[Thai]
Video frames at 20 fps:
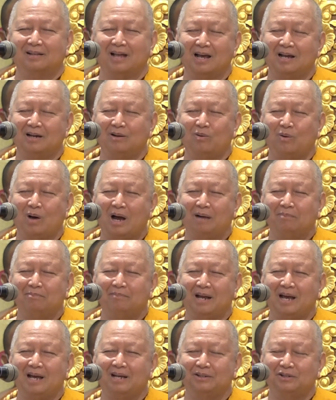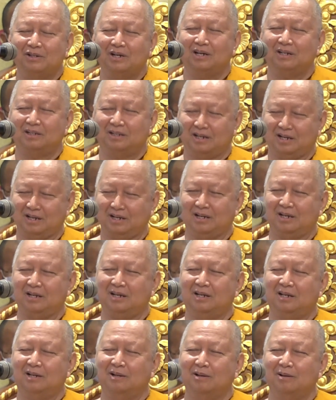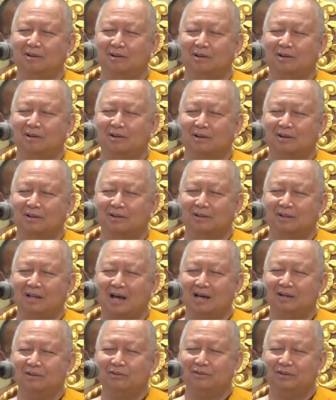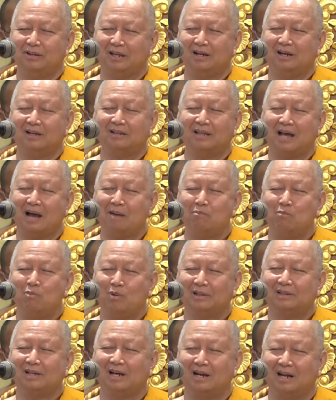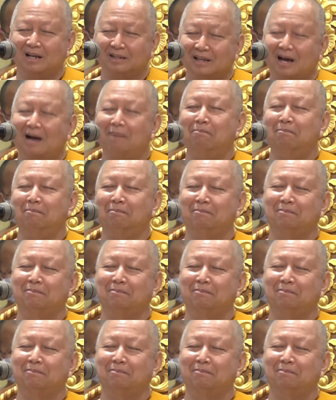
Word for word: ทั้งความน่าเชื่อถือทั้งศีลธรรมวัฒนธรรม